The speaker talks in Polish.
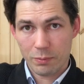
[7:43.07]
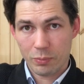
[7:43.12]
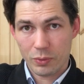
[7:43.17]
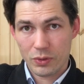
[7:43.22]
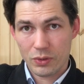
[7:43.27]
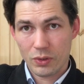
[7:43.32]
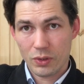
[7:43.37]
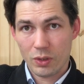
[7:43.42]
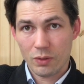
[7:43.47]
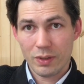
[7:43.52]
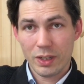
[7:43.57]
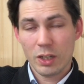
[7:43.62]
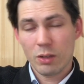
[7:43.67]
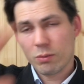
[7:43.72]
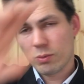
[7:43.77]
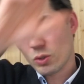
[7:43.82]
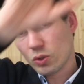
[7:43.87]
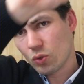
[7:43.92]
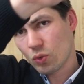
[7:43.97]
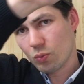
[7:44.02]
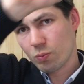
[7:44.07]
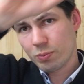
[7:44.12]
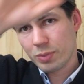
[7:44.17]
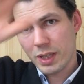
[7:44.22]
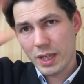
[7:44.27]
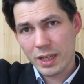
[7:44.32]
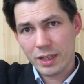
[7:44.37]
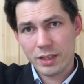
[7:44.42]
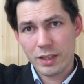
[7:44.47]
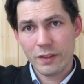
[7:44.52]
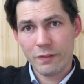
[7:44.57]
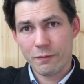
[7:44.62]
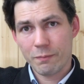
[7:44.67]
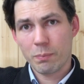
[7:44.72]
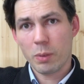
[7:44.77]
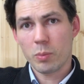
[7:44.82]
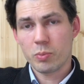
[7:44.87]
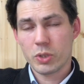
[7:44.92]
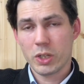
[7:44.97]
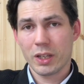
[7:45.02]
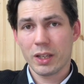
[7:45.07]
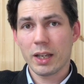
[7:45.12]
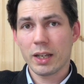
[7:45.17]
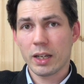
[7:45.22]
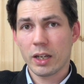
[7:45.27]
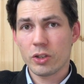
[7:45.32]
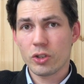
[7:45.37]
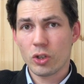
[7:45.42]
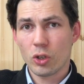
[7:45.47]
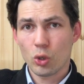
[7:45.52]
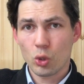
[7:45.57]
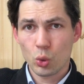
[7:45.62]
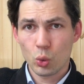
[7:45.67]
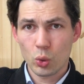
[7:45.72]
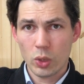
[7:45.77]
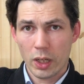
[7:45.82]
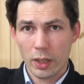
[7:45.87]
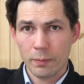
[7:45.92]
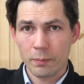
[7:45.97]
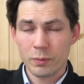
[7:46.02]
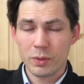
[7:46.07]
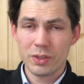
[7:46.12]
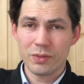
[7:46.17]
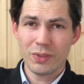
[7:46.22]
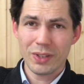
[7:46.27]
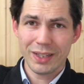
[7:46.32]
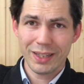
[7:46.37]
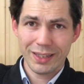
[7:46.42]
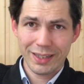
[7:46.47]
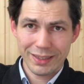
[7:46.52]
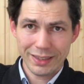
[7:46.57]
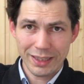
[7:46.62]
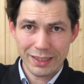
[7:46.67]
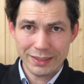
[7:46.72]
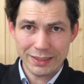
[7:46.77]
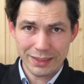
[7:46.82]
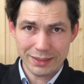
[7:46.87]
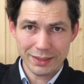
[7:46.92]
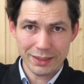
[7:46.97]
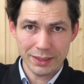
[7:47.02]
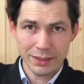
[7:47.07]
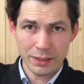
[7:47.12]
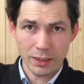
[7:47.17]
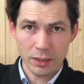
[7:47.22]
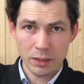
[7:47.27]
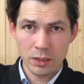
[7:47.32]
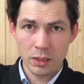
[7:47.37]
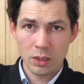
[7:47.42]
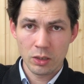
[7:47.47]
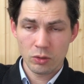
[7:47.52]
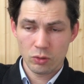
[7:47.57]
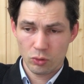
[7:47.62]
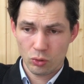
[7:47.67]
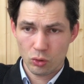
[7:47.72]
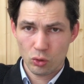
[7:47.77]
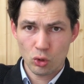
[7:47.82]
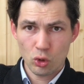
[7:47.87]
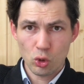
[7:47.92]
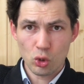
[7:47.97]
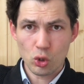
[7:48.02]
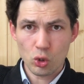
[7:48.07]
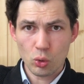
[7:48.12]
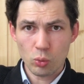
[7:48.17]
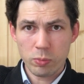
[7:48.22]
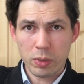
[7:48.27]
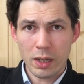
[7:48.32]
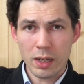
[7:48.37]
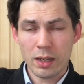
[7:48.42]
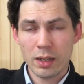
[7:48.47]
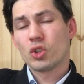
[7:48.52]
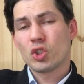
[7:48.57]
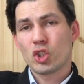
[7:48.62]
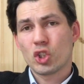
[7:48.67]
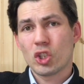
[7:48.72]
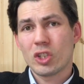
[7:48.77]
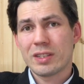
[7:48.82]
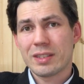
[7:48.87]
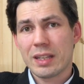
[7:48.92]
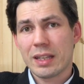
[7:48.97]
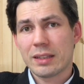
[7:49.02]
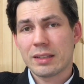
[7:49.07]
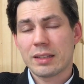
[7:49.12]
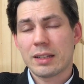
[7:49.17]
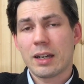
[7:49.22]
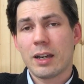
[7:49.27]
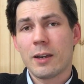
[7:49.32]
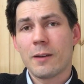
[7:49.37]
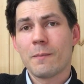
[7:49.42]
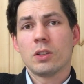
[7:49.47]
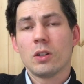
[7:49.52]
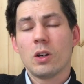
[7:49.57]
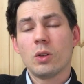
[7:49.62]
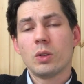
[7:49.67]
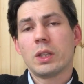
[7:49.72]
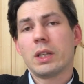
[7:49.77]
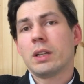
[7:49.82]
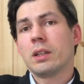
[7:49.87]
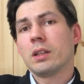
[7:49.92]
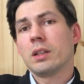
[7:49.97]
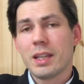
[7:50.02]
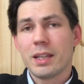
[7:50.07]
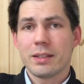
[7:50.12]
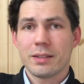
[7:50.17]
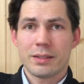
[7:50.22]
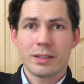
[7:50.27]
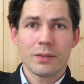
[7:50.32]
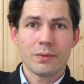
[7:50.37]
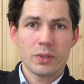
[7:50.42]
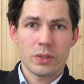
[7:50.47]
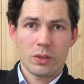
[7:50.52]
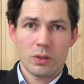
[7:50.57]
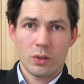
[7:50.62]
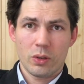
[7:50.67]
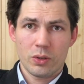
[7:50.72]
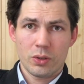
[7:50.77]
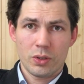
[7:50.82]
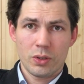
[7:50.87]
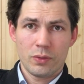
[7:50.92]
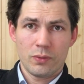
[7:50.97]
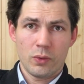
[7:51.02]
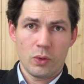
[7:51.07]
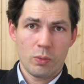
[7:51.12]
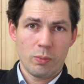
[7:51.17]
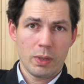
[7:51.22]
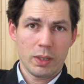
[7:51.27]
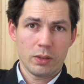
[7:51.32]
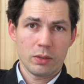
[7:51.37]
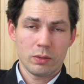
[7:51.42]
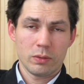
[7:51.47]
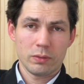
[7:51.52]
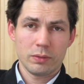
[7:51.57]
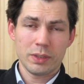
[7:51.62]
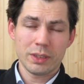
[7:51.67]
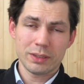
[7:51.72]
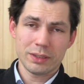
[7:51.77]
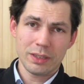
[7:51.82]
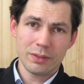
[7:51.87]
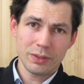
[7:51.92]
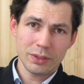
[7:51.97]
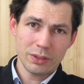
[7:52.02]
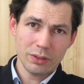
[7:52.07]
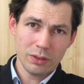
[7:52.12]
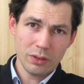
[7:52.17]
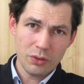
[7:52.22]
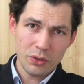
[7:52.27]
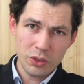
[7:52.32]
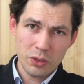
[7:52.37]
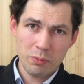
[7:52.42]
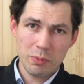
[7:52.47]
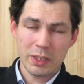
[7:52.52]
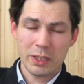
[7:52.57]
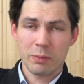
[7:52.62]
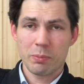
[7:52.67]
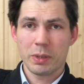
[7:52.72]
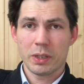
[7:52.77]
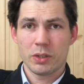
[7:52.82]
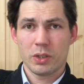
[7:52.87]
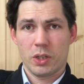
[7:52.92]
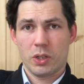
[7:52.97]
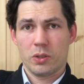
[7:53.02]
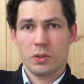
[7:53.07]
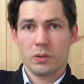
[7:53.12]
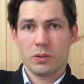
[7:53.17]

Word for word: postojowego po prostu biegnie w poprzek jakaś rura, zwykle kanalizacyjna. Gruba, trzysetka i ona nie jest na wysokości dwóch metrów. Jest na wysokości 1,50 m.